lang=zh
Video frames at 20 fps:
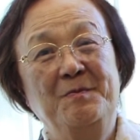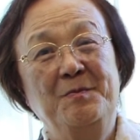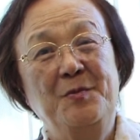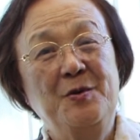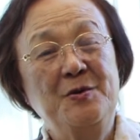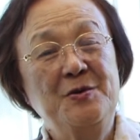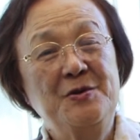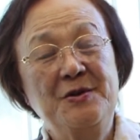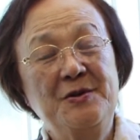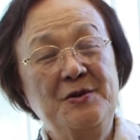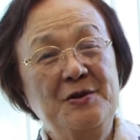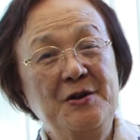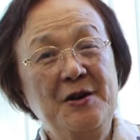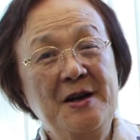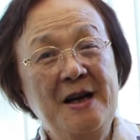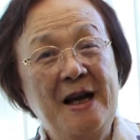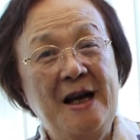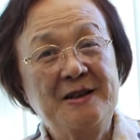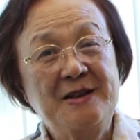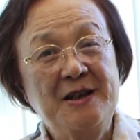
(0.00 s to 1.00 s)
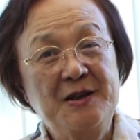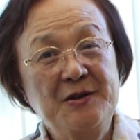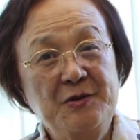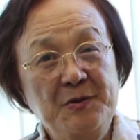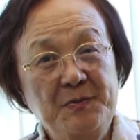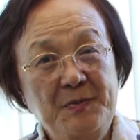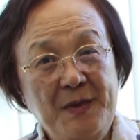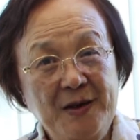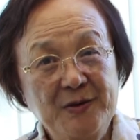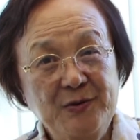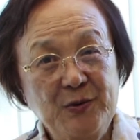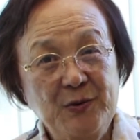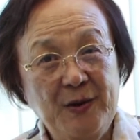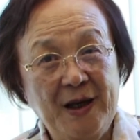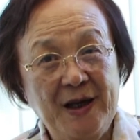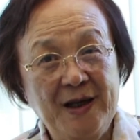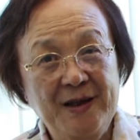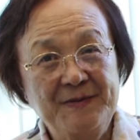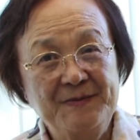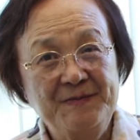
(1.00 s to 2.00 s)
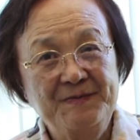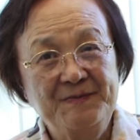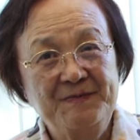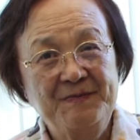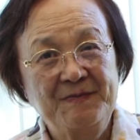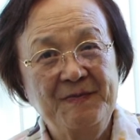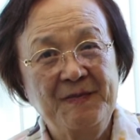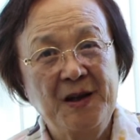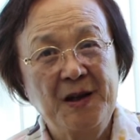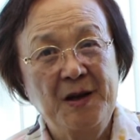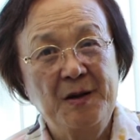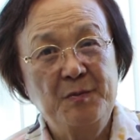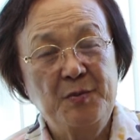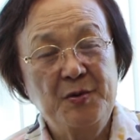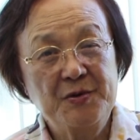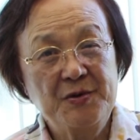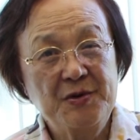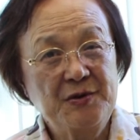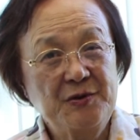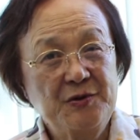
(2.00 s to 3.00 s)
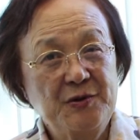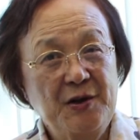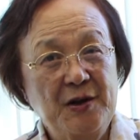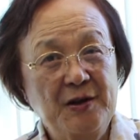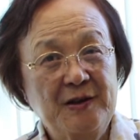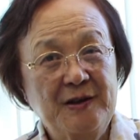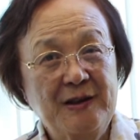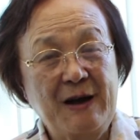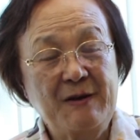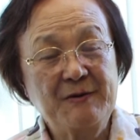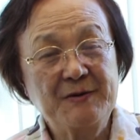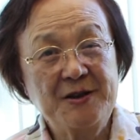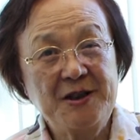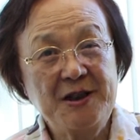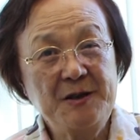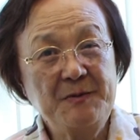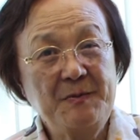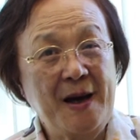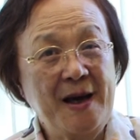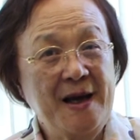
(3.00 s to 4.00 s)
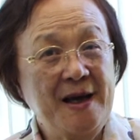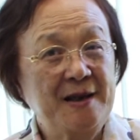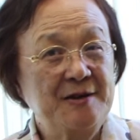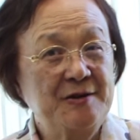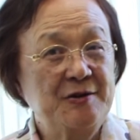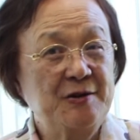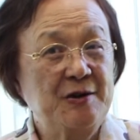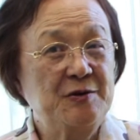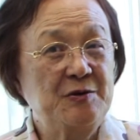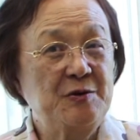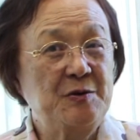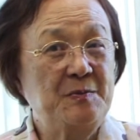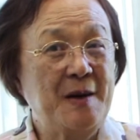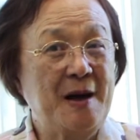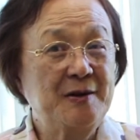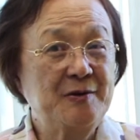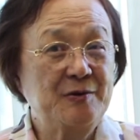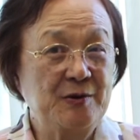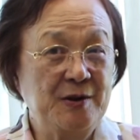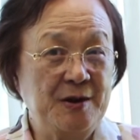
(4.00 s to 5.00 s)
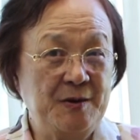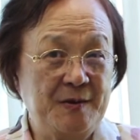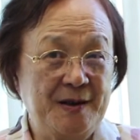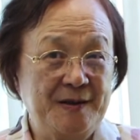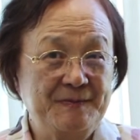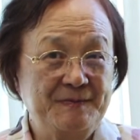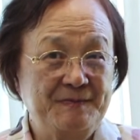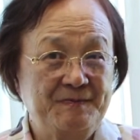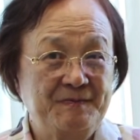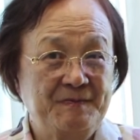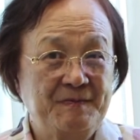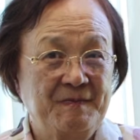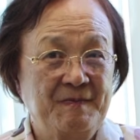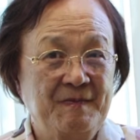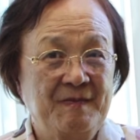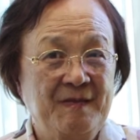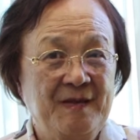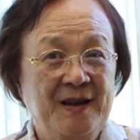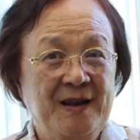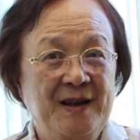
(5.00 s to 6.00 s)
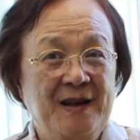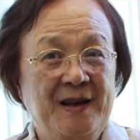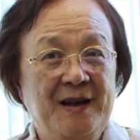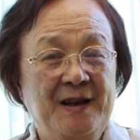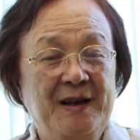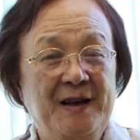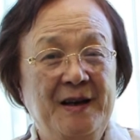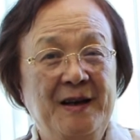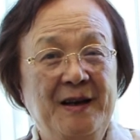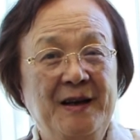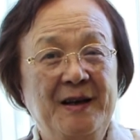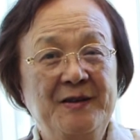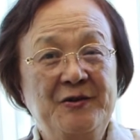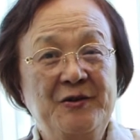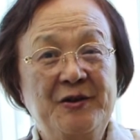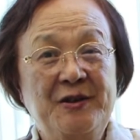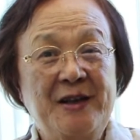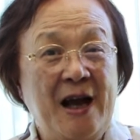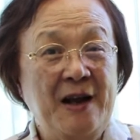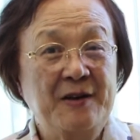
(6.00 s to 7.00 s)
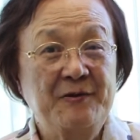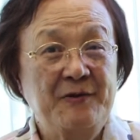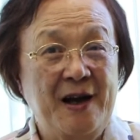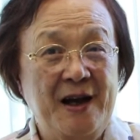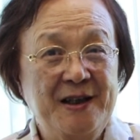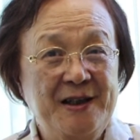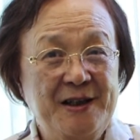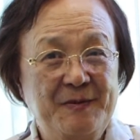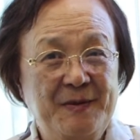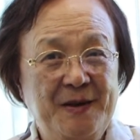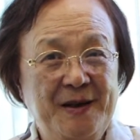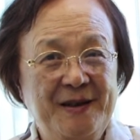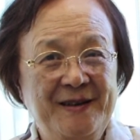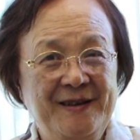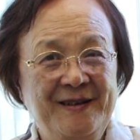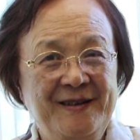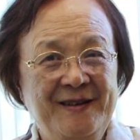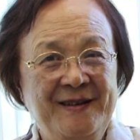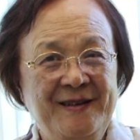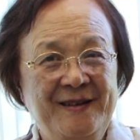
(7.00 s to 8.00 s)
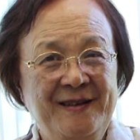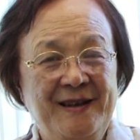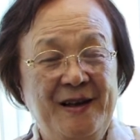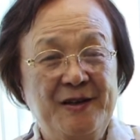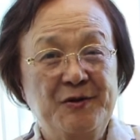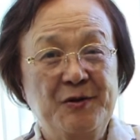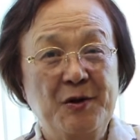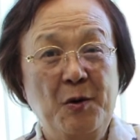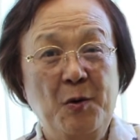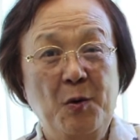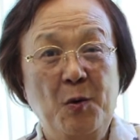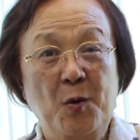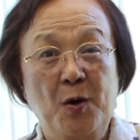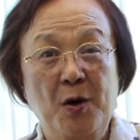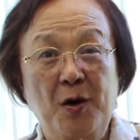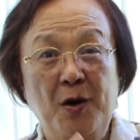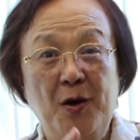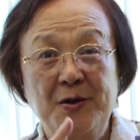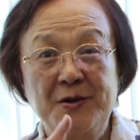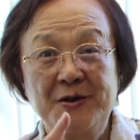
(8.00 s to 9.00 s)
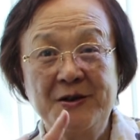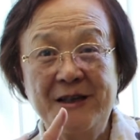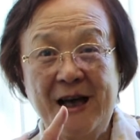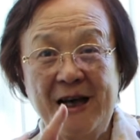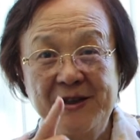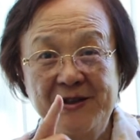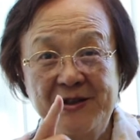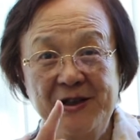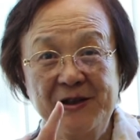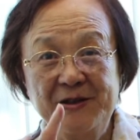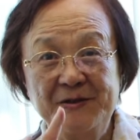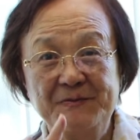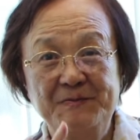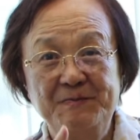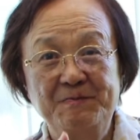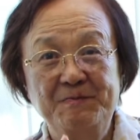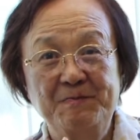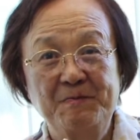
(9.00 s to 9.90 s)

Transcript: 不是只有拿钱去帮助人，不是只有到西班牙的时候去帮助你们，去探访你们。”他说：“我相信。”